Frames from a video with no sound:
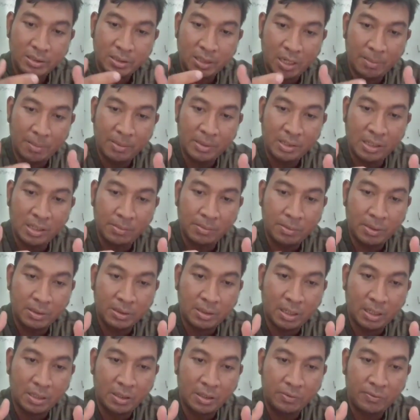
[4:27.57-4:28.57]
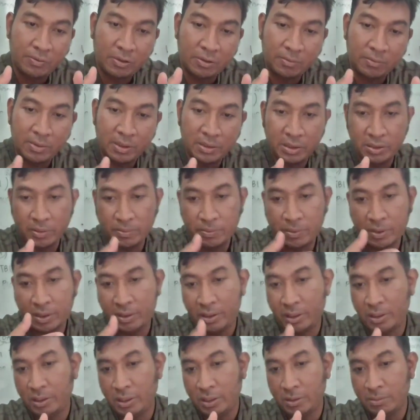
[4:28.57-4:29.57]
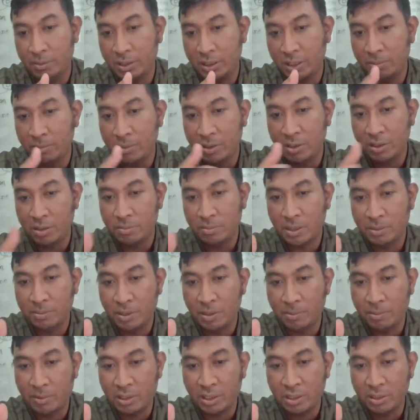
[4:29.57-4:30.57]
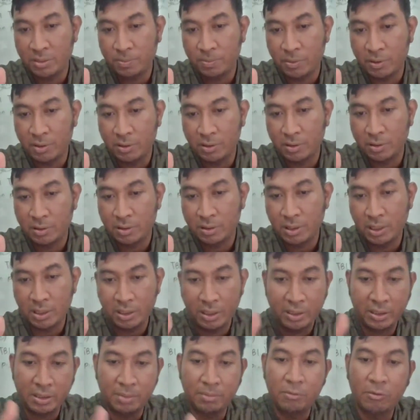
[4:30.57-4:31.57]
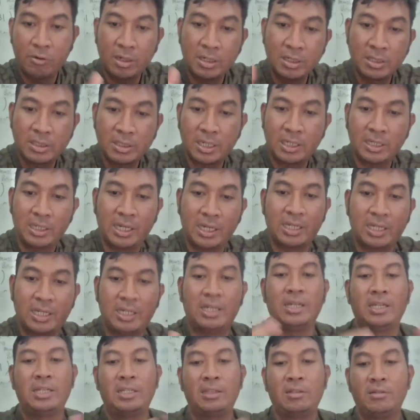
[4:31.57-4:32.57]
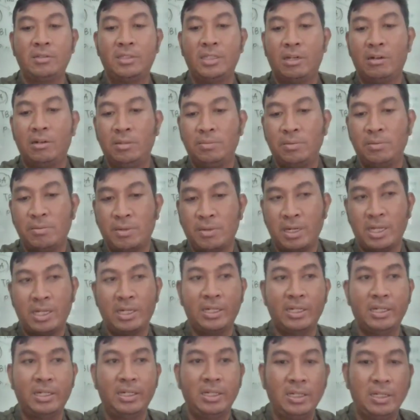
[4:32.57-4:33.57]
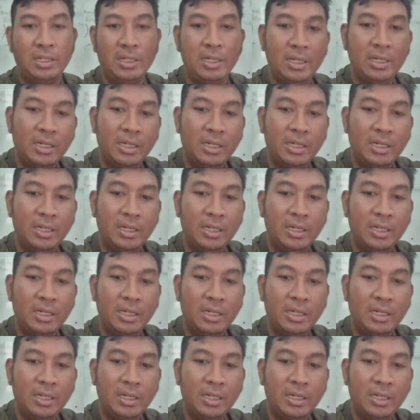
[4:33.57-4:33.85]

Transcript: saya mendapatkan informasi seperti ini bagaimana Bapak merespon dari temuan saya nah itu jauh menarik